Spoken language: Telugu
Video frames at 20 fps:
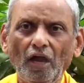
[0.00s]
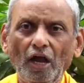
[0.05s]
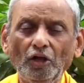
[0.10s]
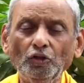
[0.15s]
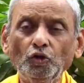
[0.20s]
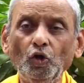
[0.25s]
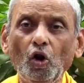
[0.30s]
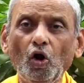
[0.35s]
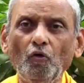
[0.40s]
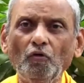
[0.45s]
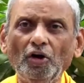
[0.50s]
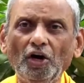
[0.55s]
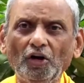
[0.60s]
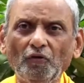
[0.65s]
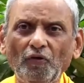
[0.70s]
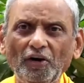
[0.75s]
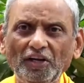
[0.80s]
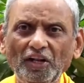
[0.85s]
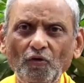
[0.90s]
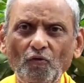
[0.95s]
అందులో
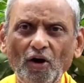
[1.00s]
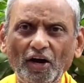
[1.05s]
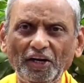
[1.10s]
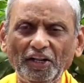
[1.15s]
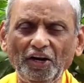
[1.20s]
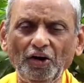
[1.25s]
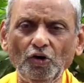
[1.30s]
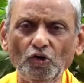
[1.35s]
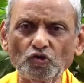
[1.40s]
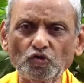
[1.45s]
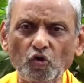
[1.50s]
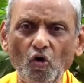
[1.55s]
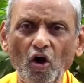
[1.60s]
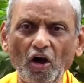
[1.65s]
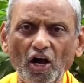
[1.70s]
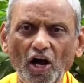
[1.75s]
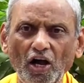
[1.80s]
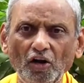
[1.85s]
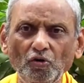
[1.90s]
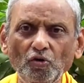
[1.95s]
ఉన్నటువంటి ఒకటి రెండు
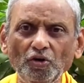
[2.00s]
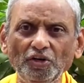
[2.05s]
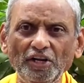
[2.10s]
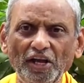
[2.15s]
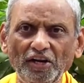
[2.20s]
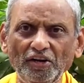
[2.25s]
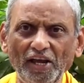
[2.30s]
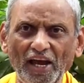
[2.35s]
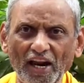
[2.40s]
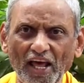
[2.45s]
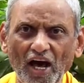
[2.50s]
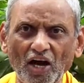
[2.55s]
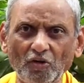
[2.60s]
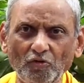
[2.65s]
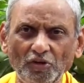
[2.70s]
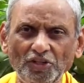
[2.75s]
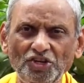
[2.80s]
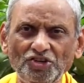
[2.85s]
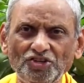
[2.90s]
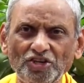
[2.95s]
శ్లోకాలు నేను ఎలా
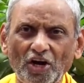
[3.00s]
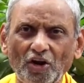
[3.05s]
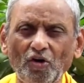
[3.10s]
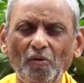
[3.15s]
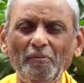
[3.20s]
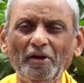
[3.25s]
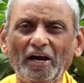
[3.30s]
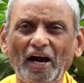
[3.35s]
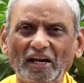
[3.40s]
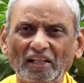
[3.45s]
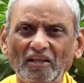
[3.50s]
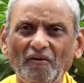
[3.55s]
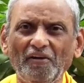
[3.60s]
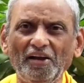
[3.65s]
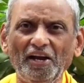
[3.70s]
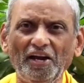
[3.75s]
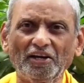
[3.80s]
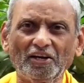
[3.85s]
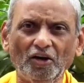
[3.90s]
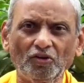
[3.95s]
అనువదించానో మీకు
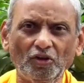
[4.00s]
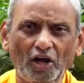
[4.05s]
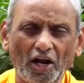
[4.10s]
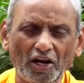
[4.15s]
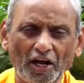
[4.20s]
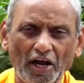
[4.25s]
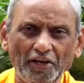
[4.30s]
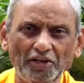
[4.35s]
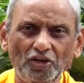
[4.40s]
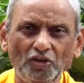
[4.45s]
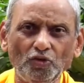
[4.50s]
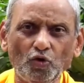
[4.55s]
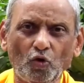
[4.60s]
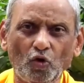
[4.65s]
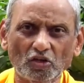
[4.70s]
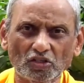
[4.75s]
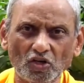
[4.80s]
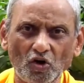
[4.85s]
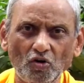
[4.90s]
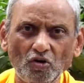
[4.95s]
అర్థమయ్యేట
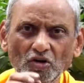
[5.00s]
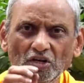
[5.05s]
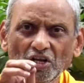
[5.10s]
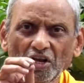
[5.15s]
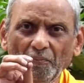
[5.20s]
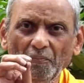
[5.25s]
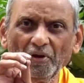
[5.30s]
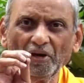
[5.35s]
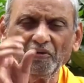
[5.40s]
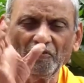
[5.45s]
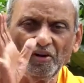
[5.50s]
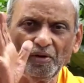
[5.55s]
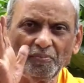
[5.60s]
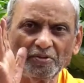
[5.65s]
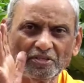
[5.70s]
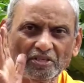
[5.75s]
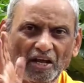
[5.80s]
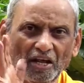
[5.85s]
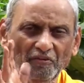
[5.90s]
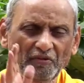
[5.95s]
అయ్యేందుకోసం మీకు
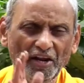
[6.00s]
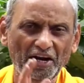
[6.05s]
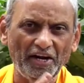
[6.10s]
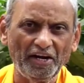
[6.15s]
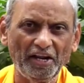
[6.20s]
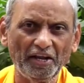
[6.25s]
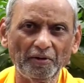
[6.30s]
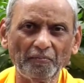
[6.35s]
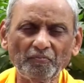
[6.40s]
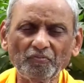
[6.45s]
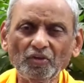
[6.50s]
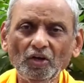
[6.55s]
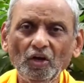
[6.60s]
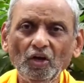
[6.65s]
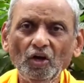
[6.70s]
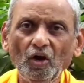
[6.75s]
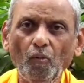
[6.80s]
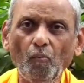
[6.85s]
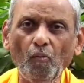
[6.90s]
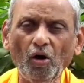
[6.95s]
వినిపిస్తాను వినండి
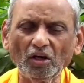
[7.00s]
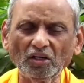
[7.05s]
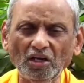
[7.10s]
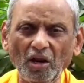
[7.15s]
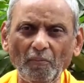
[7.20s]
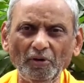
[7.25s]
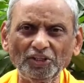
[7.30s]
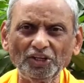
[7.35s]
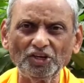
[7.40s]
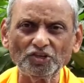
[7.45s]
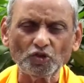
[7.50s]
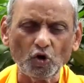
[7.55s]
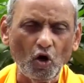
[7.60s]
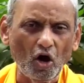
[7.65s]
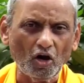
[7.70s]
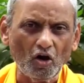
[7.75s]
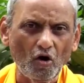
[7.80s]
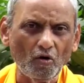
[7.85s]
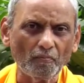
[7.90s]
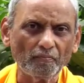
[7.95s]
మొట్టమొదటి
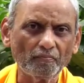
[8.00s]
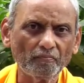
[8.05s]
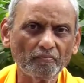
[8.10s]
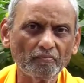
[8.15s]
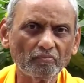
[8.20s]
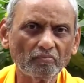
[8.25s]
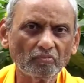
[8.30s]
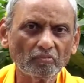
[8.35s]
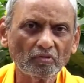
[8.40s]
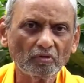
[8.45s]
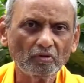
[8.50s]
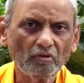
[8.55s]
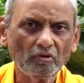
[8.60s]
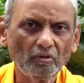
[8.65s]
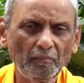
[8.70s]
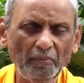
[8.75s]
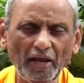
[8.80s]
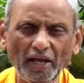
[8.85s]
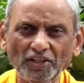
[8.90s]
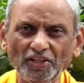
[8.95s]
శ్లోకం
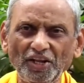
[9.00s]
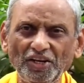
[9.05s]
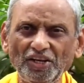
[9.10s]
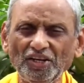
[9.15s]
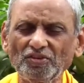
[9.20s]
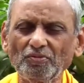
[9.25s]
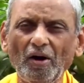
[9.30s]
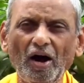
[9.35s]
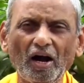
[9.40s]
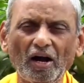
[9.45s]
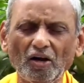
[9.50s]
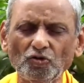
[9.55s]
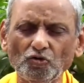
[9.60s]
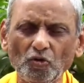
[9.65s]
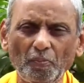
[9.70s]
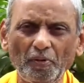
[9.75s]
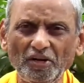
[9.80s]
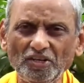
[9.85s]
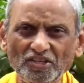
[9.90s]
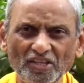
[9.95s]
మీ అందరికీ బాగా
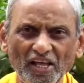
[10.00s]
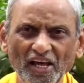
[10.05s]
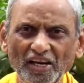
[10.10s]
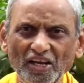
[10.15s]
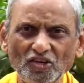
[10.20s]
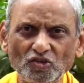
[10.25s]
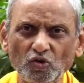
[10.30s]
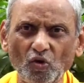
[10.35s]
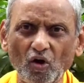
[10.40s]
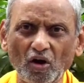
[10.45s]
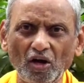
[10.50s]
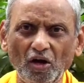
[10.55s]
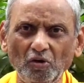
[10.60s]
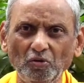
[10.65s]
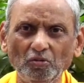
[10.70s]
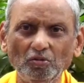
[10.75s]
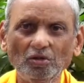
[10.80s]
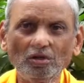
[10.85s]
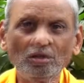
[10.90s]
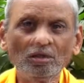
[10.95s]
సుపరిచితాలే శ్లోకాలు
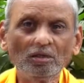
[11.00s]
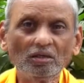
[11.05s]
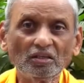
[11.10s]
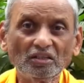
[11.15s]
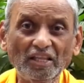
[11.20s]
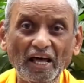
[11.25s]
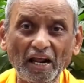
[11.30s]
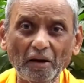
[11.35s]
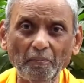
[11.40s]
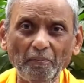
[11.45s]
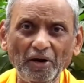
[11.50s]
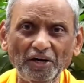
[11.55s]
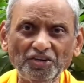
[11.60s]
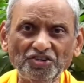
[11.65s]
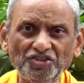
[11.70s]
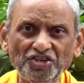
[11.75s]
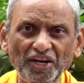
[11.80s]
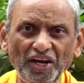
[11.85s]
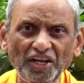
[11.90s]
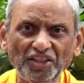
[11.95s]

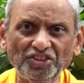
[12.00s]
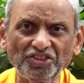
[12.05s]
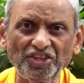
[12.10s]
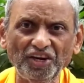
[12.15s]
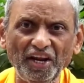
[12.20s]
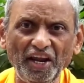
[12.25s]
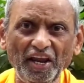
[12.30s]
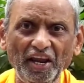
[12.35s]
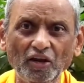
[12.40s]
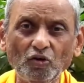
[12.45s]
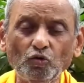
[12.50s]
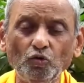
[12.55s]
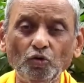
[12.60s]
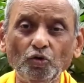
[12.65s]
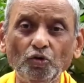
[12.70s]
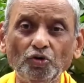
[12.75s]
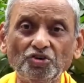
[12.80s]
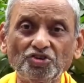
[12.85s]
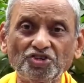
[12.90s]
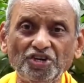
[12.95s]
ధర్మక్షేత్రే
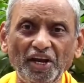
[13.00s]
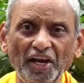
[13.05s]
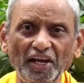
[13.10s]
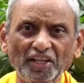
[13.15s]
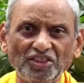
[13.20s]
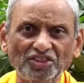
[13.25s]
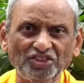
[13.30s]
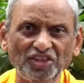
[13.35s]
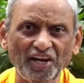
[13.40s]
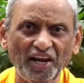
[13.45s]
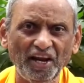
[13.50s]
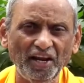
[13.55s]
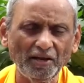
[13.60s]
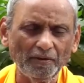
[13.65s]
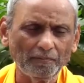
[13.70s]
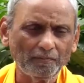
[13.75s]
కురుక్షేత్రే